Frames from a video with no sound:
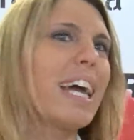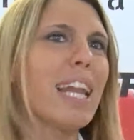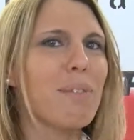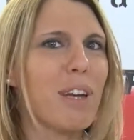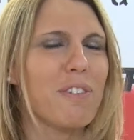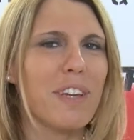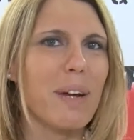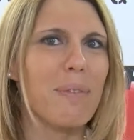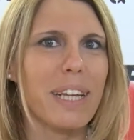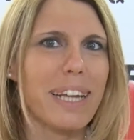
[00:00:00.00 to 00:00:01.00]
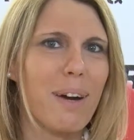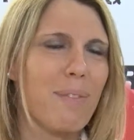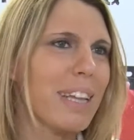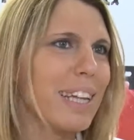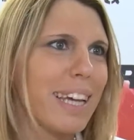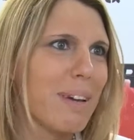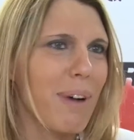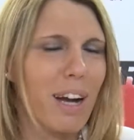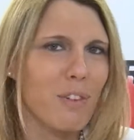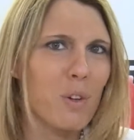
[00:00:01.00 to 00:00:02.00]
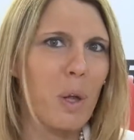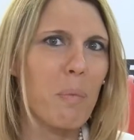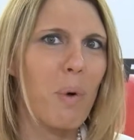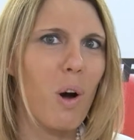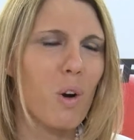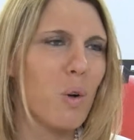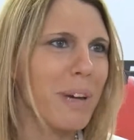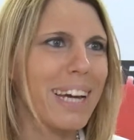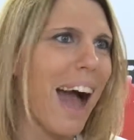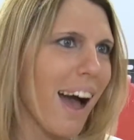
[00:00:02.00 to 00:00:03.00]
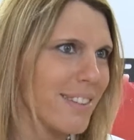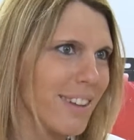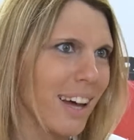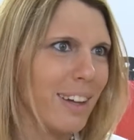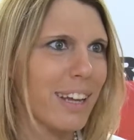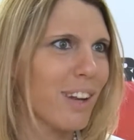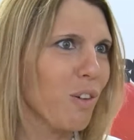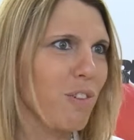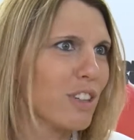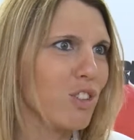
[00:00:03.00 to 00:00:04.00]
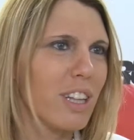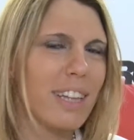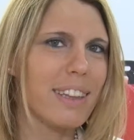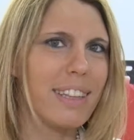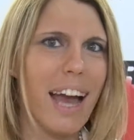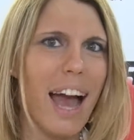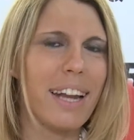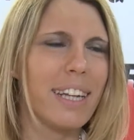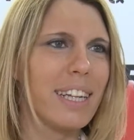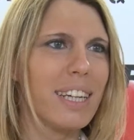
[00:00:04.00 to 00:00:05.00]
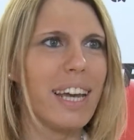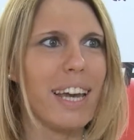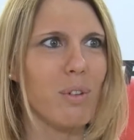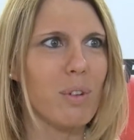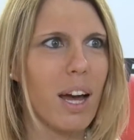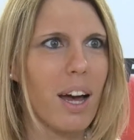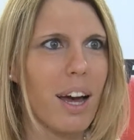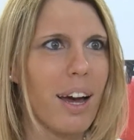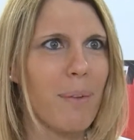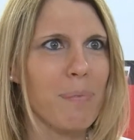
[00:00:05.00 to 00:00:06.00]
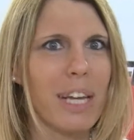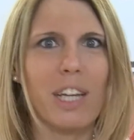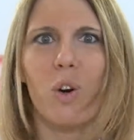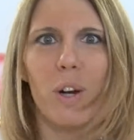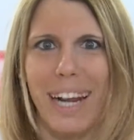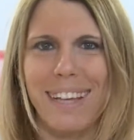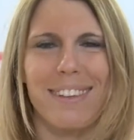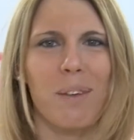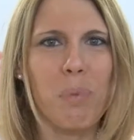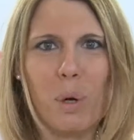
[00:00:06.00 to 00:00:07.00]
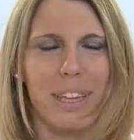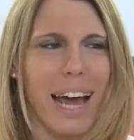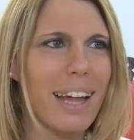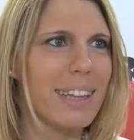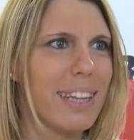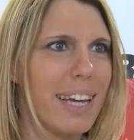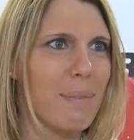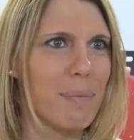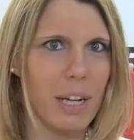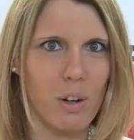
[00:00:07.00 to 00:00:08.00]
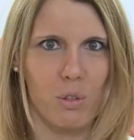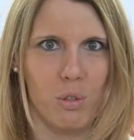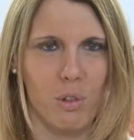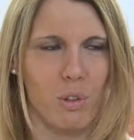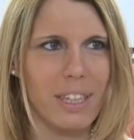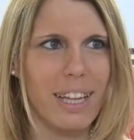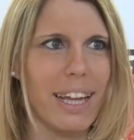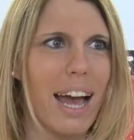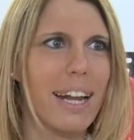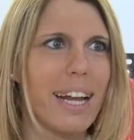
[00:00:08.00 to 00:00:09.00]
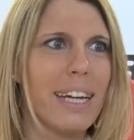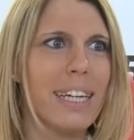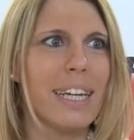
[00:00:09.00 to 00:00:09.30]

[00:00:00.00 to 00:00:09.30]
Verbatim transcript: È la mia fiera perché a parte che Macfruit è un po' come casa, eh, lo faccio da tanti anni, è una ricorrenza importante per l'ortofrutta italiana,